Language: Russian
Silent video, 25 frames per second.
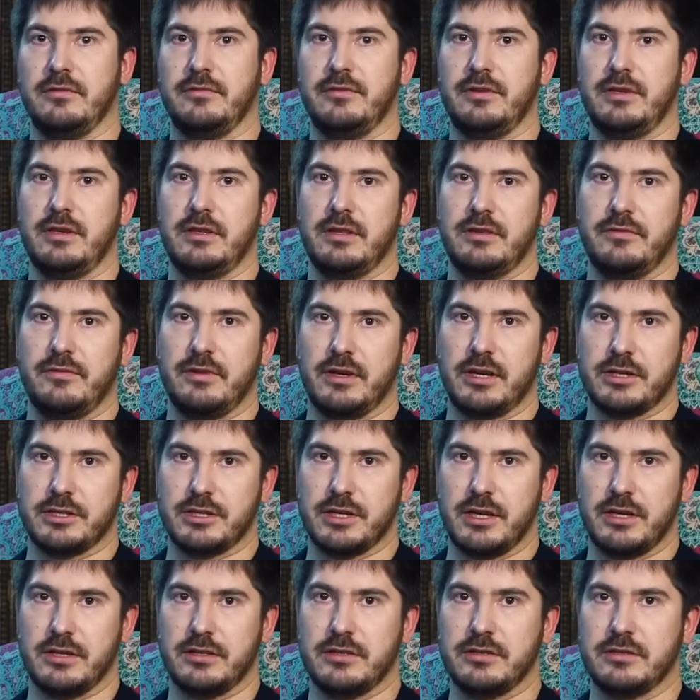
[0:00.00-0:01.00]
вы не
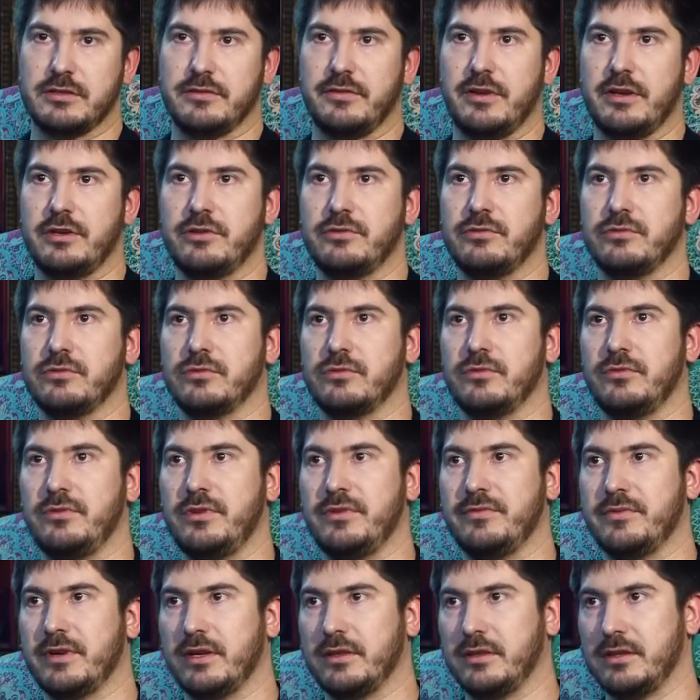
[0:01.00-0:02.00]
довыражаете свои чувства,
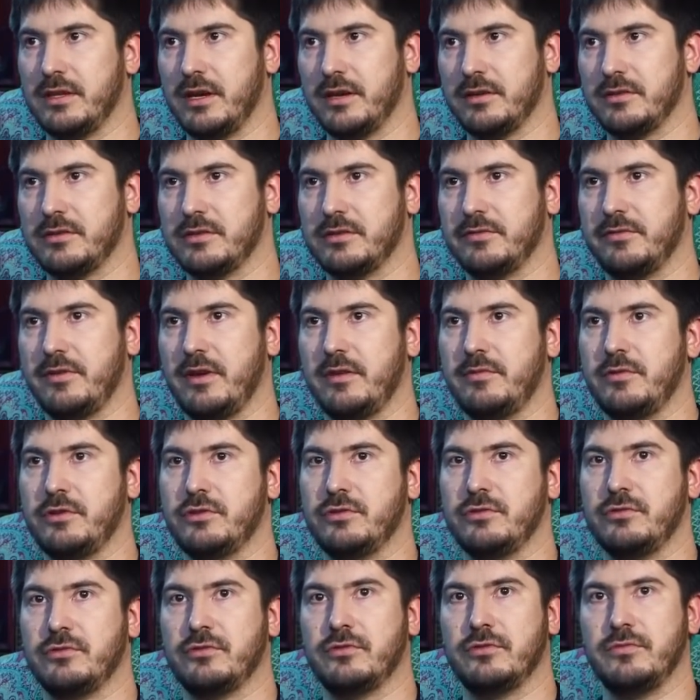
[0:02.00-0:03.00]
не в контакте со своими
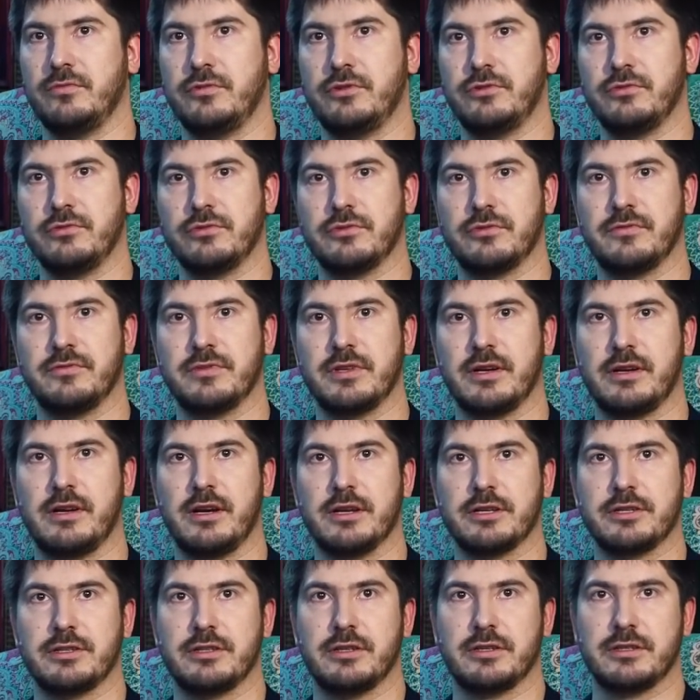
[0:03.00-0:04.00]
чувствами, чувства
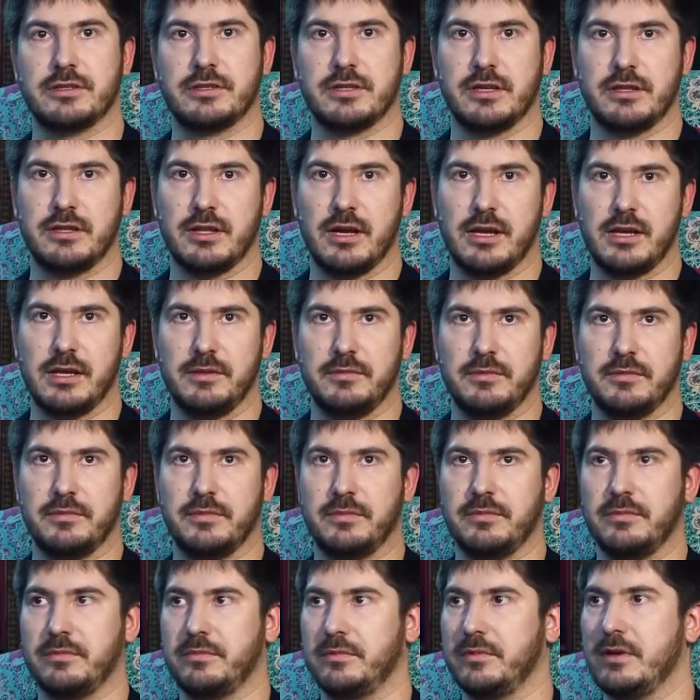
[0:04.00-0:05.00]
загашены рациональными
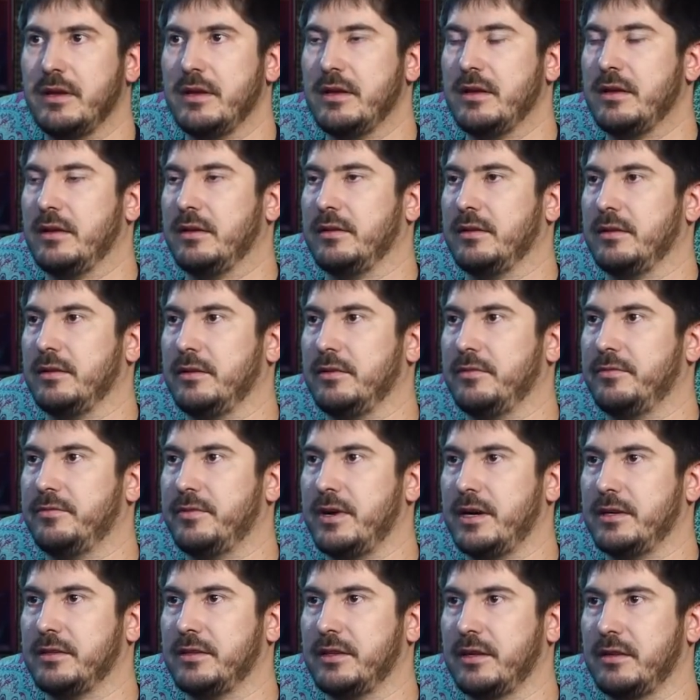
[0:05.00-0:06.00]
э,
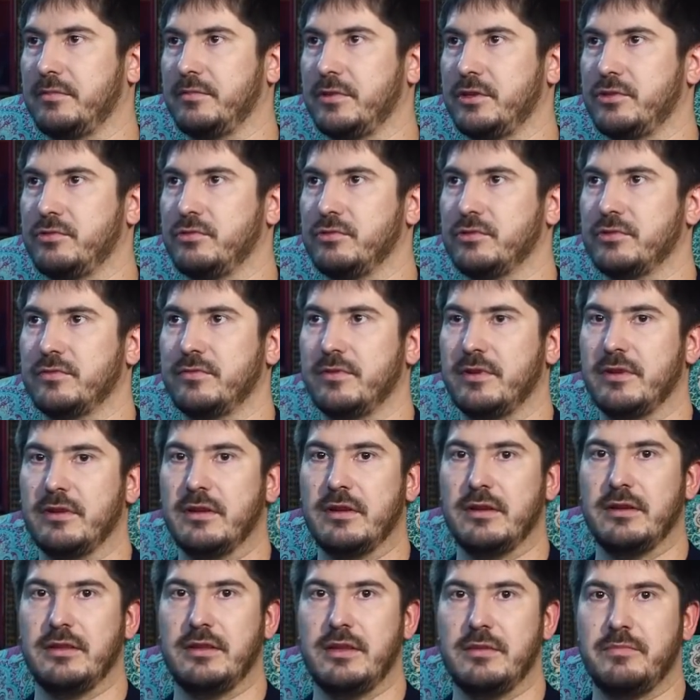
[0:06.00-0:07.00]
факторами, чувства
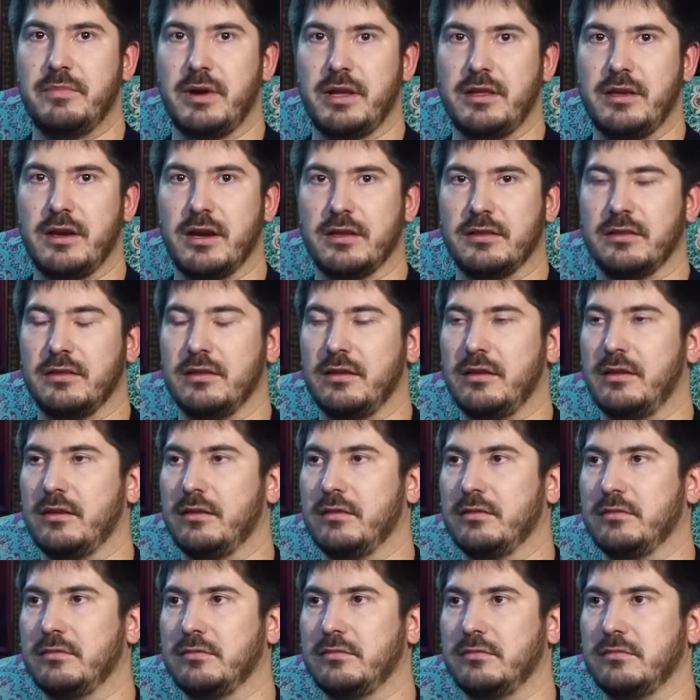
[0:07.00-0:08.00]

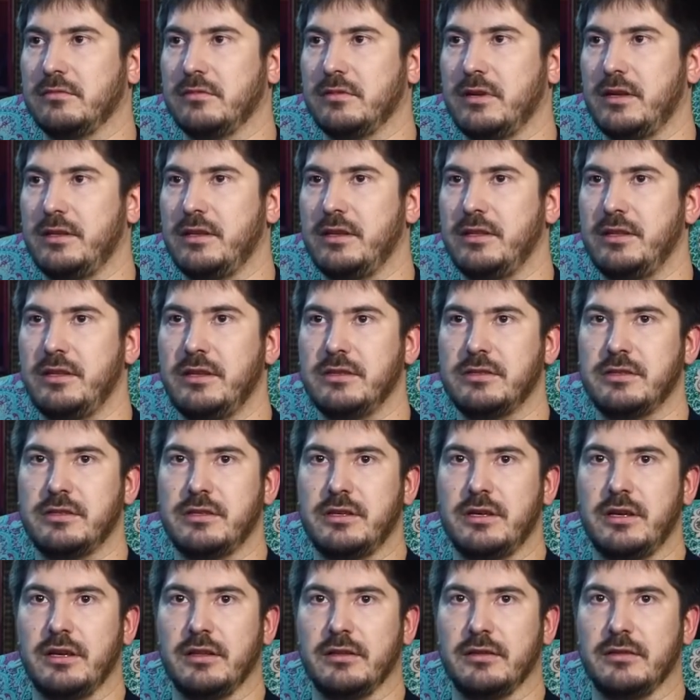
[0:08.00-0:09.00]
непонятные, они не из
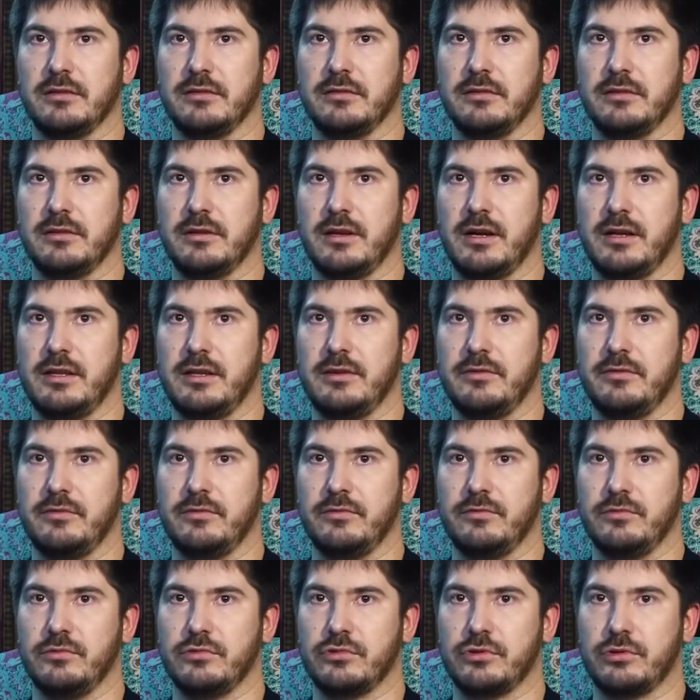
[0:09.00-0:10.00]
тела, они
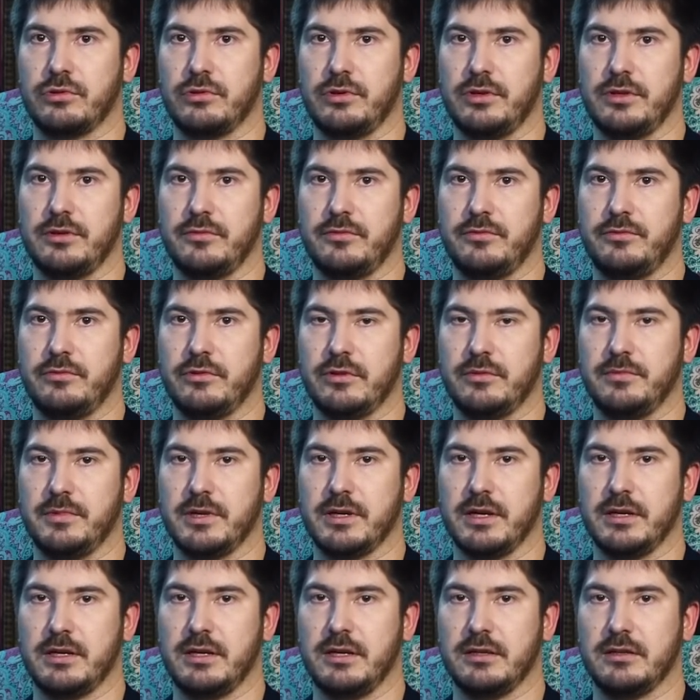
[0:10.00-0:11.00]
устроены в форме
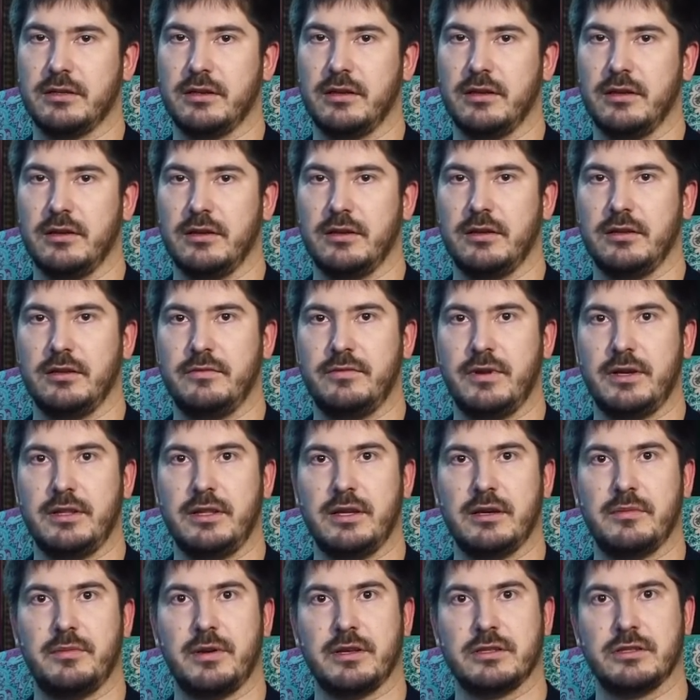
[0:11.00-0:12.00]
каких-то
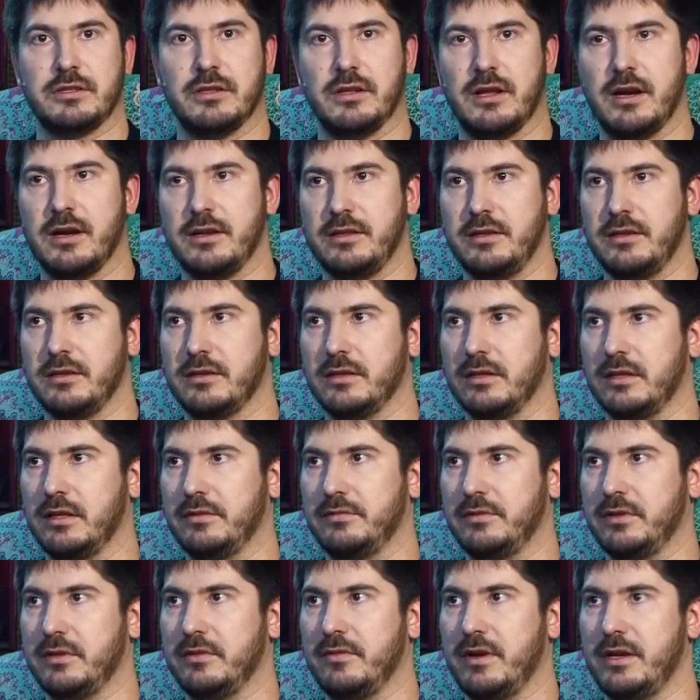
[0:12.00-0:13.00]
двойных посланий, когда
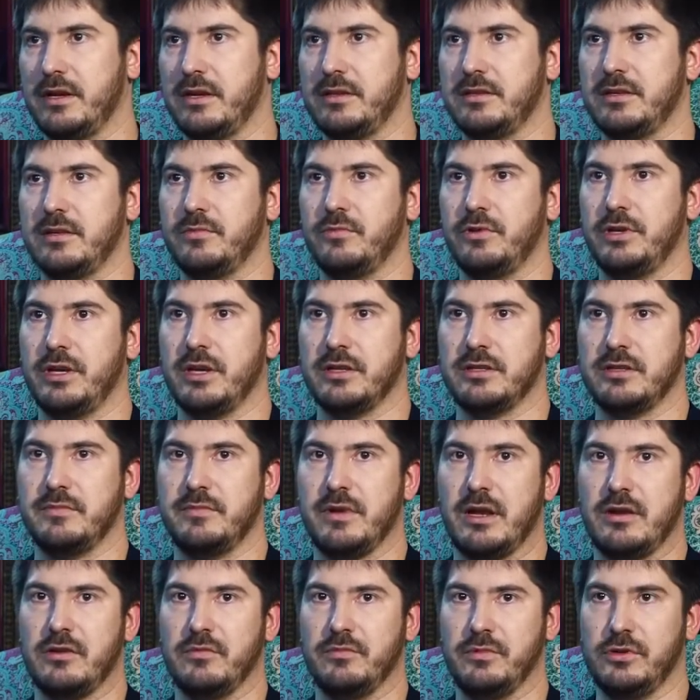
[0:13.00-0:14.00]
вы говорите ему «я
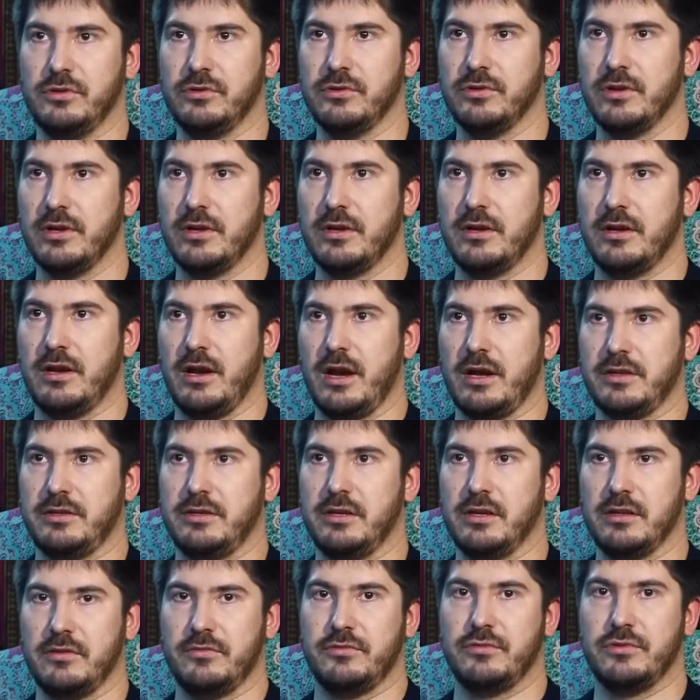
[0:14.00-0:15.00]
тебя люблю», а
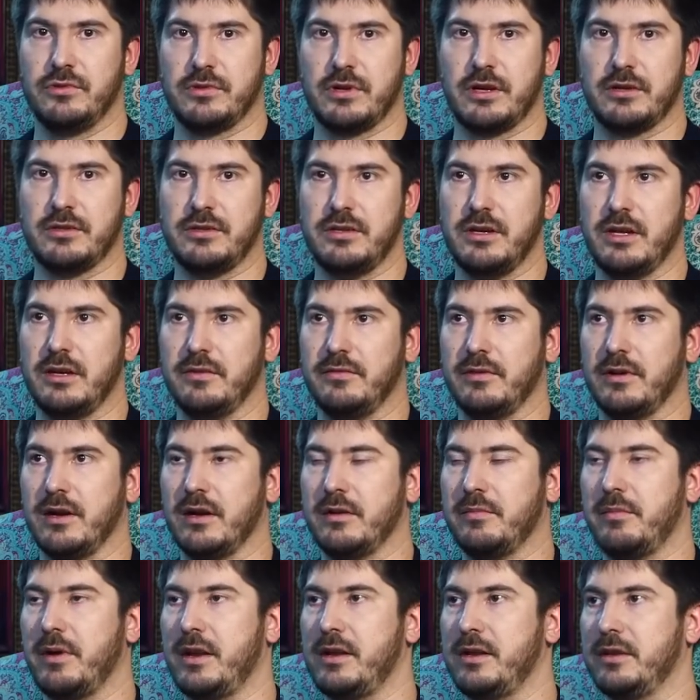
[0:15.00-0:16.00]
тело все как дерево,
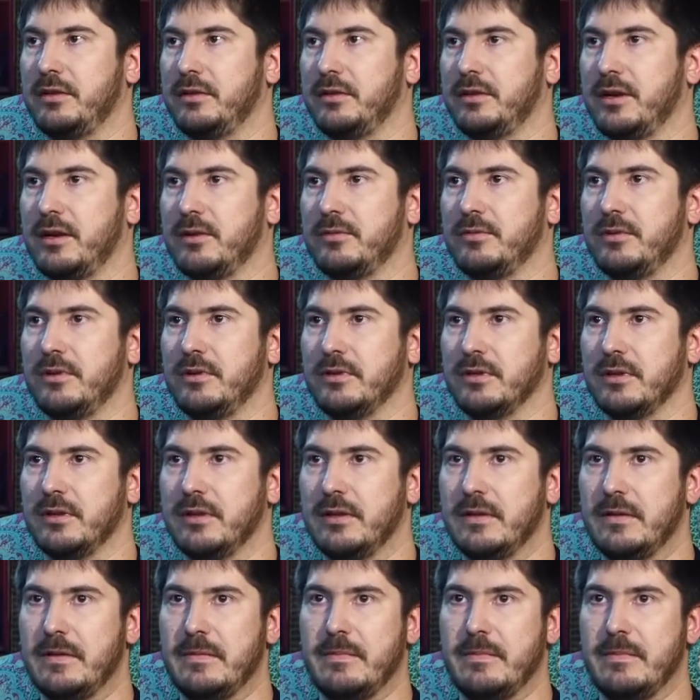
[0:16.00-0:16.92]
как полено какое-то.